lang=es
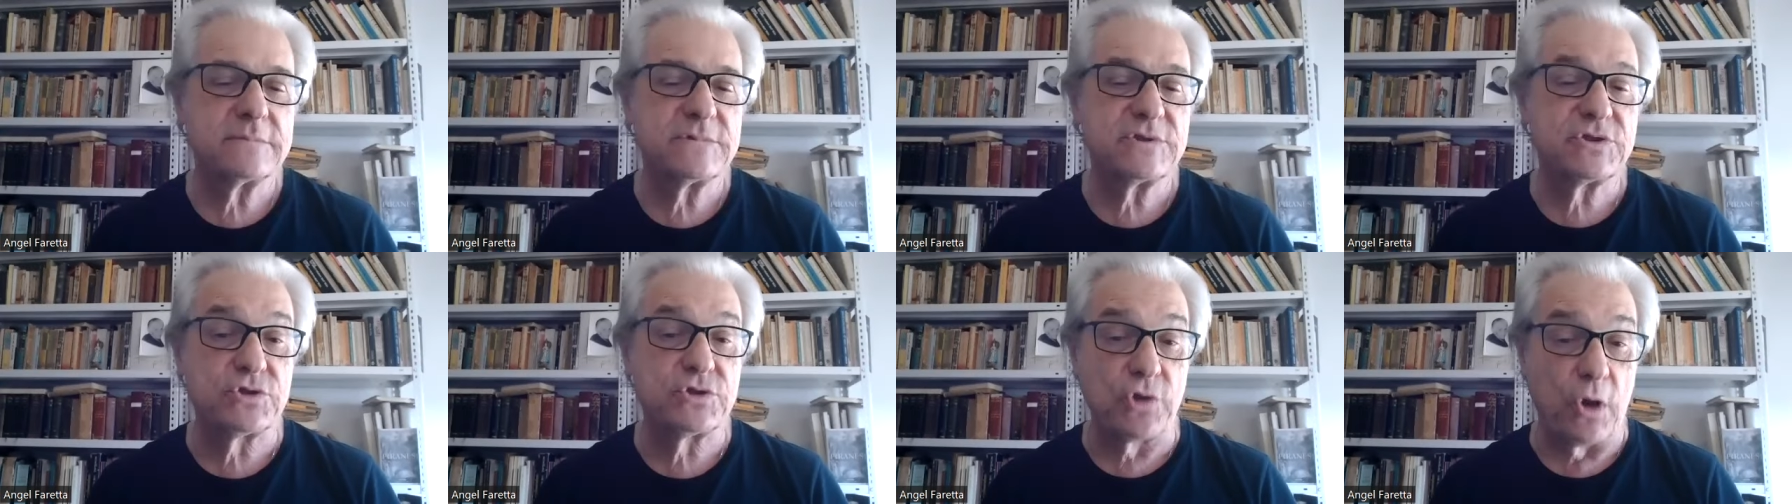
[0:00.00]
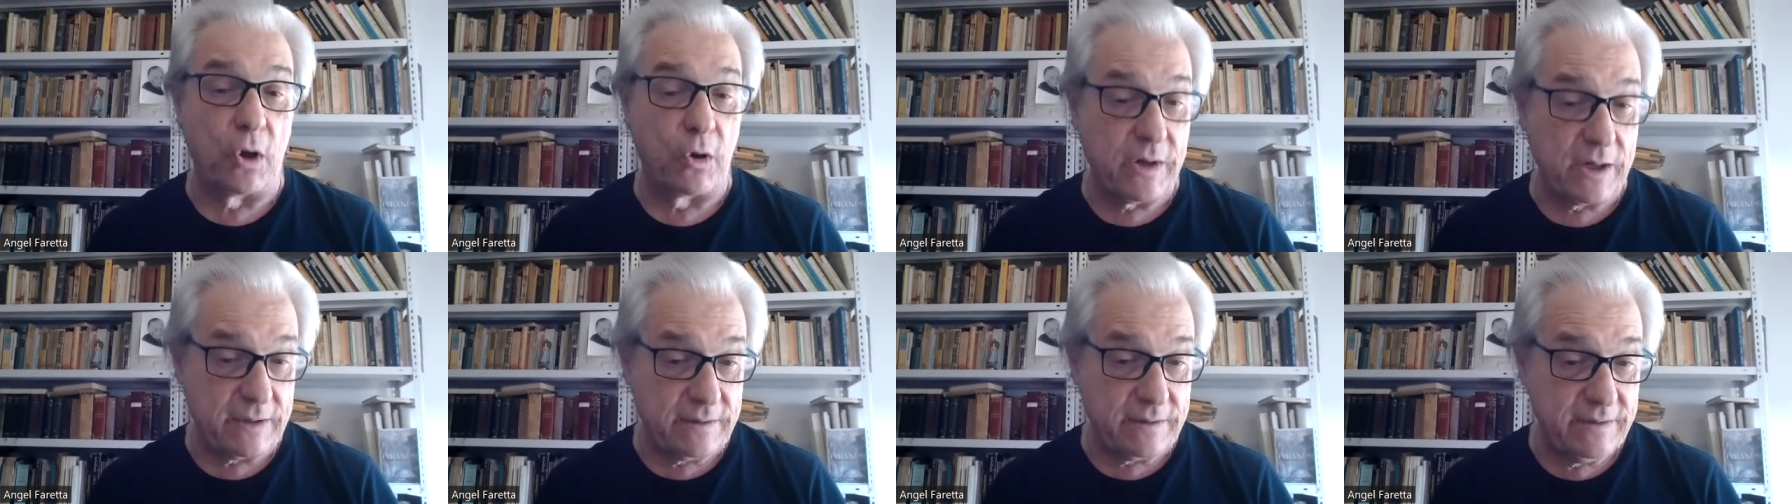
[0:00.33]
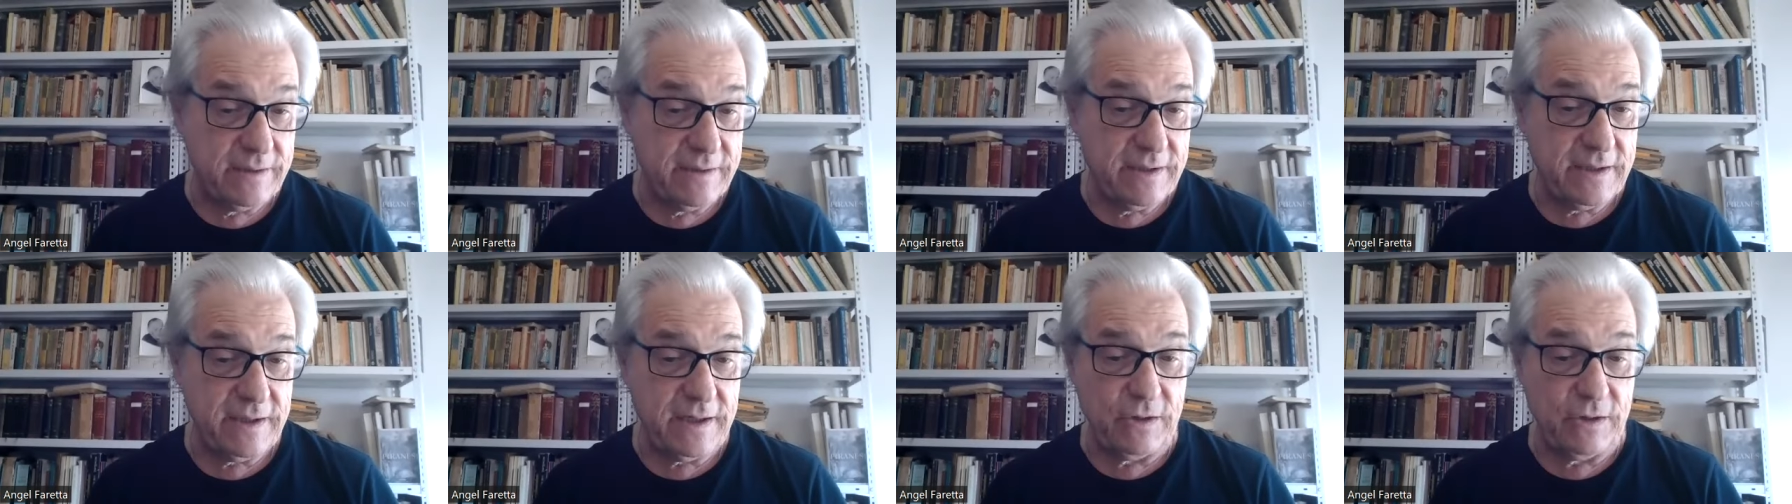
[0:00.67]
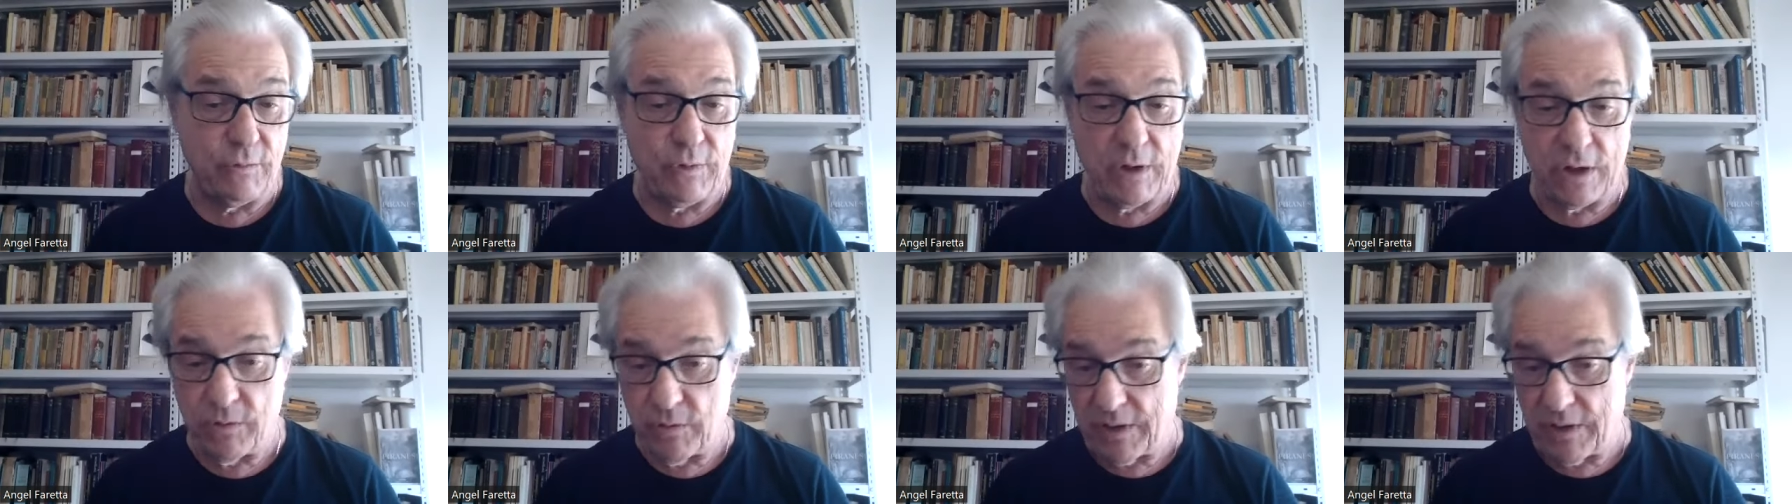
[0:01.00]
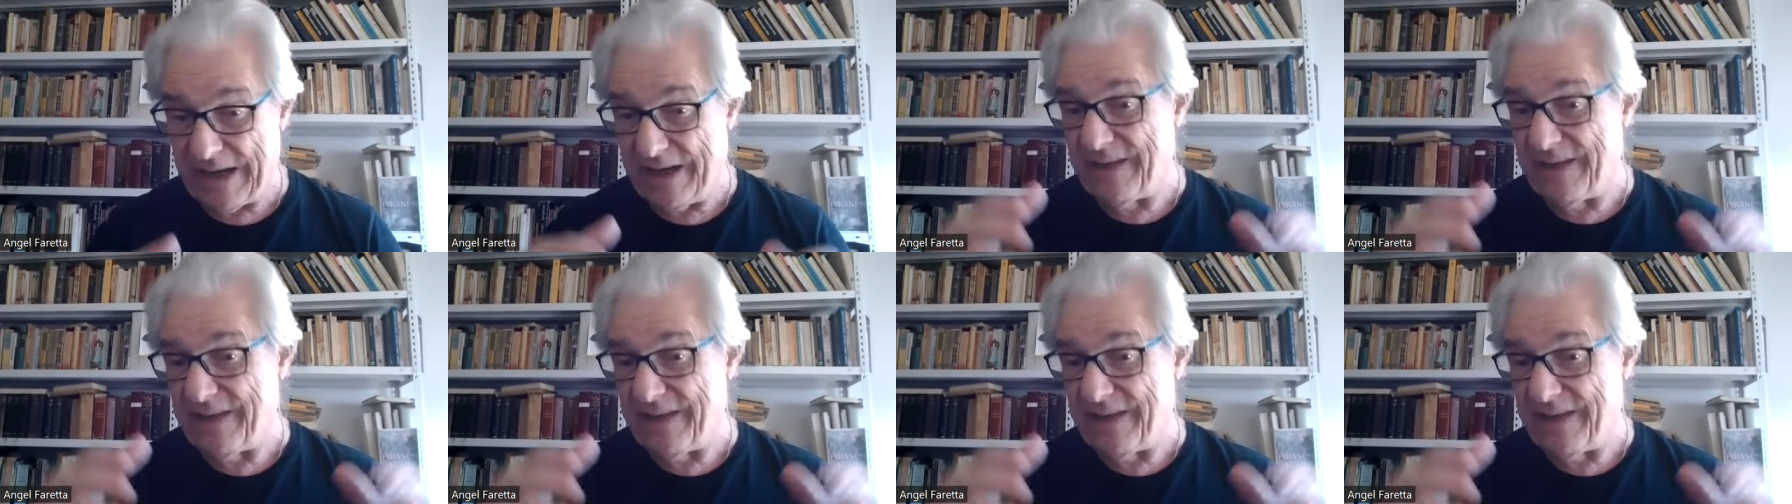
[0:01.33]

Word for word: Stoker y luego